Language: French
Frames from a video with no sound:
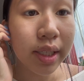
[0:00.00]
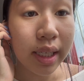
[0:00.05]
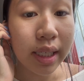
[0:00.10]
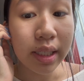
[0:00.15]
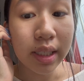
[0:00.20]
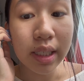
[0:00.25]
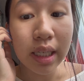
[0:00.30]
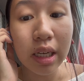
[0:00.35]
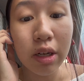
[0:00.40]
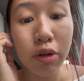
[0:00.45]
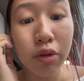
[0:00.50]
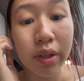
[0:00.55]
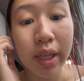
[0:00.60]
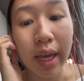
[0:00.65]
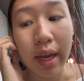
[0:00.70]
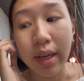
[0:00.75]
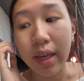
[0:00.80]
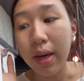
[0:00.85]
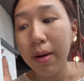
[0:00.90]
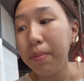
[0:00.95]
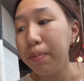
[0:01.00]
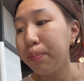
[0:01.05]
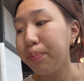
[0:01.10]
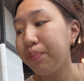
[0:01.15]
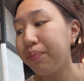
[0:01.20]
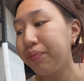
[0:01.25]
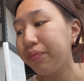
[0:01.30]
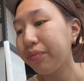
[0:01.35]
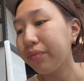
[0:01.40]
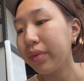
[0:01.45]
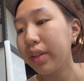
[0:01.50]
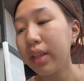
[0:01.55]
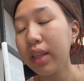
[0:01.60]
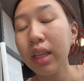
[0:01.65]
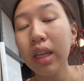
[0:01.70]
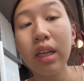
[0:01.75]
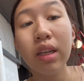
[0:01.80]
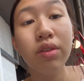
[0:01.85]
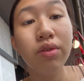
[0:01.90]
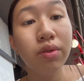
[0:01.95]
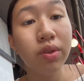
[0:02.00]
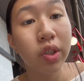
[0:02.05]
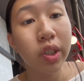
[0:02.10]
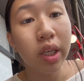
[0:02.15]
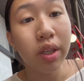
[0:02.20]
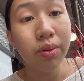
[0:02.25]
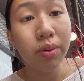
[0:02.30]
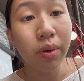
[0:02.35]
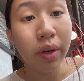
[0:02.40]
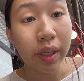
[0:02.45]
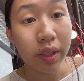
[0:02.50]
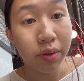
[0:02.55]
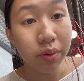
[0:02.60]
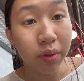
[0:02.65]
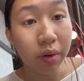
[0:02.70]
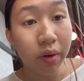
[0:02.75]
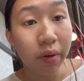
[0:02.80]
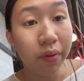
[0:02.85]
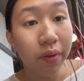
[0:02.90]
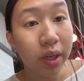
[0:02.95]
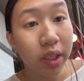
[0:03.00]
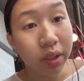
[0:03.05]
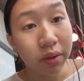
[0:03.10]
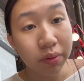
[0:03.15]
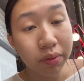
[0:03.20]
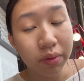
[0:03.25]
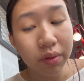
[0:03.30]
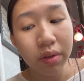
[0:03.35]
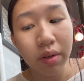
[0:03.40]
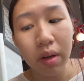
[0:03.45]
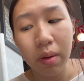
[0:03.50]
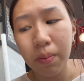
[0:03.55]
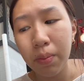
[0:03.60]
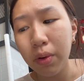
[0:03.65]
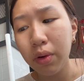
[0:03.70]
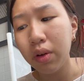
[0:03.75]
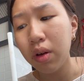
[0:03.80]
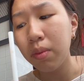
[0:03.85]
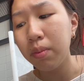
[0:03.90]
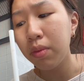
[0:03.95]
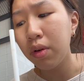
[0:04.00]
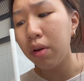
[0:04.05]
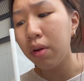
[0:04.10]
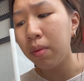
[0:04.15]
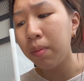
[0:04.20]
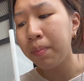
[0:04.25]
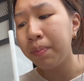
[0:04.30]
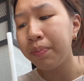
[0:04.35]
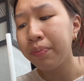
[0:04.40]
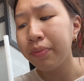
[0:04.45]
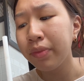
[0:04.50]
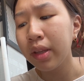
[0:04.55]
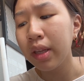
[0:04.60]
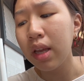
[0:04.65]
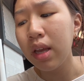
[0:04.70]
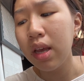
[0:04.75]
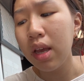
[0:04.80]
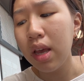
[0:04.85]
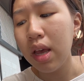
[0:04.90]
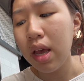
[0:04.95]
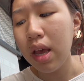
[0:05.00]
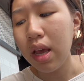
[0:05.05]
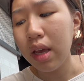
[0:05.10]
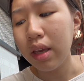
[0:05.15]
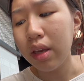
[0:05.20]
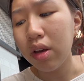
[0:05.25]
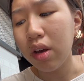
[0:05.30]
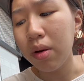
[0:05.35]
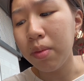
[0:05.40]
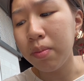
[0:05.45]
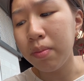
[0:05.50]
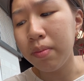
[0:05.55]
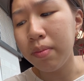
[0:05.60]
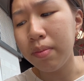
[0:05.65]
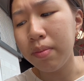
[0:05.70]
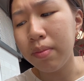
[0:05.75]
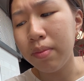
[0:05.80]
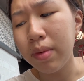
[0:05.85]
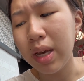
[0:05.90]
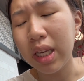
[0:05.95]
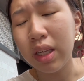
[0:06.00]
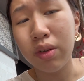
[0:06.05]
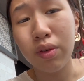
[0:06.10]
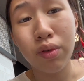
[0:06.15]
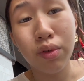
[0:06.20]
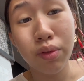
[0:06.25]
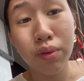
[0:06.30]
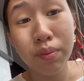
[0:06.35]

tester le terrain. Une chaîne de restaurants en face un peu comme, euh, comme McDo.